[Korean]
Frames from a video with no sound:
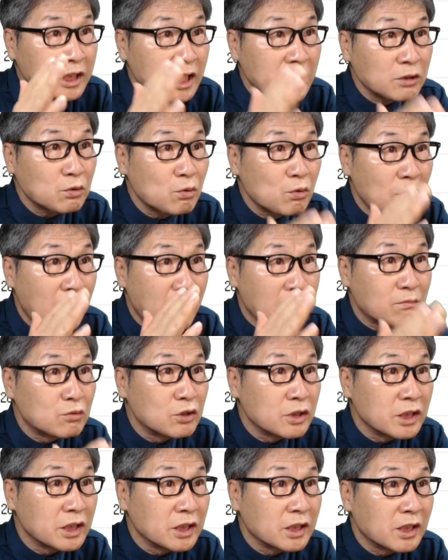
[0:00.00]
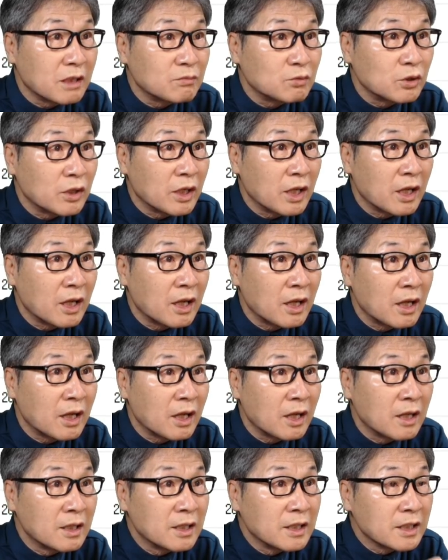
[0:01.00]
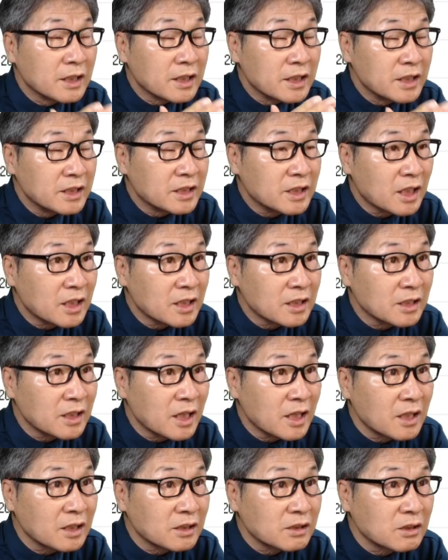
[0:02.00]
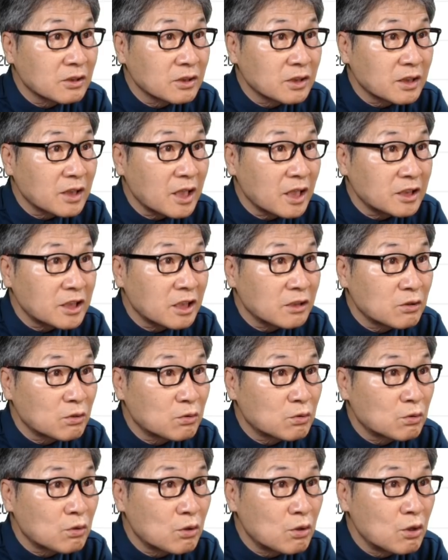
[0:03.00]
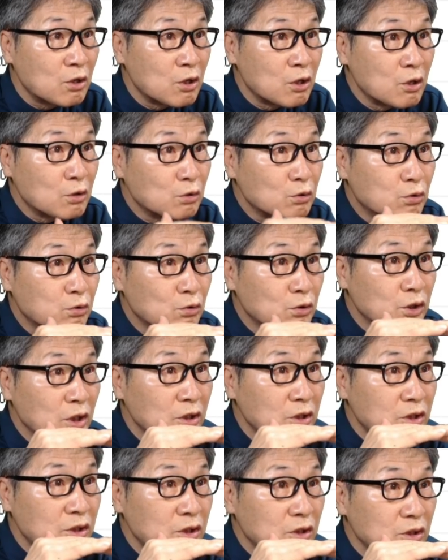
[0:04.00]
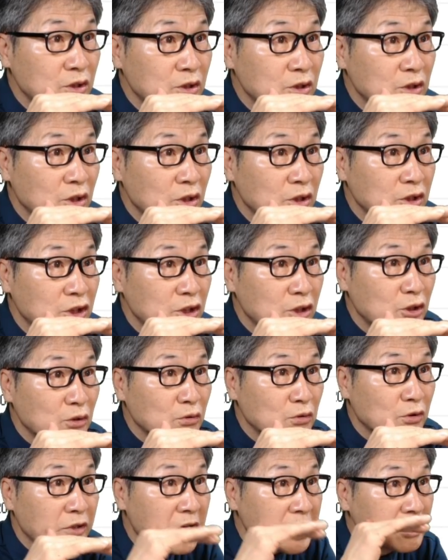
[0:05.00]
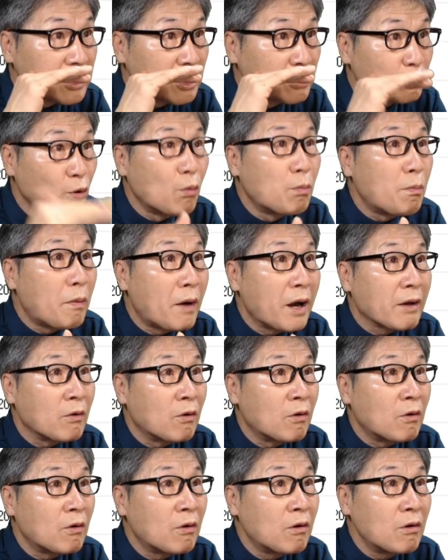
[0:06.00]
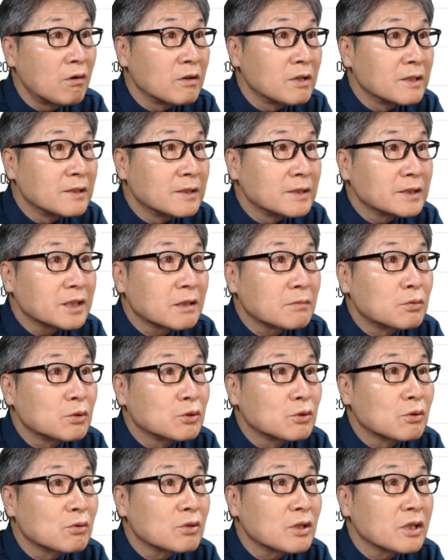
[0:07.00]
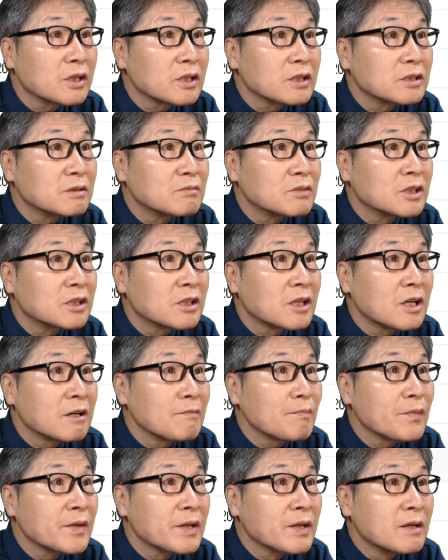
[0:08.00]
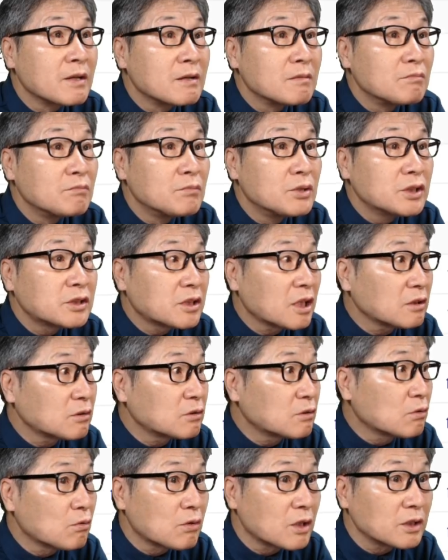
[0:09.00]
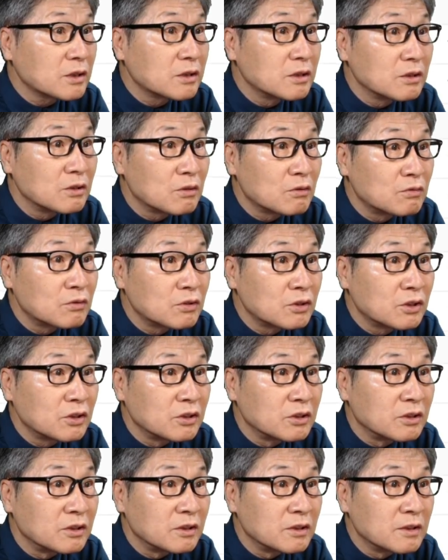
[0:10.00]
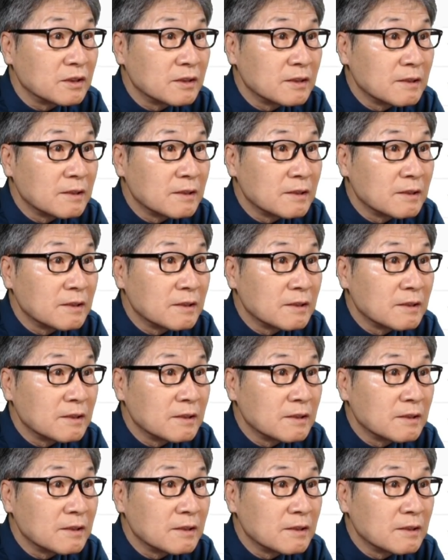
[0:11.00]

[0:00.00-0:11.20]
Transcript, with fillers: 최종 관문이기 때문에 긴장돼서 대체적으로 중결승전 시청률이 굉장히 높아요. 자, 보도록 하겠습니다. 미스터 트롯 같은 경우는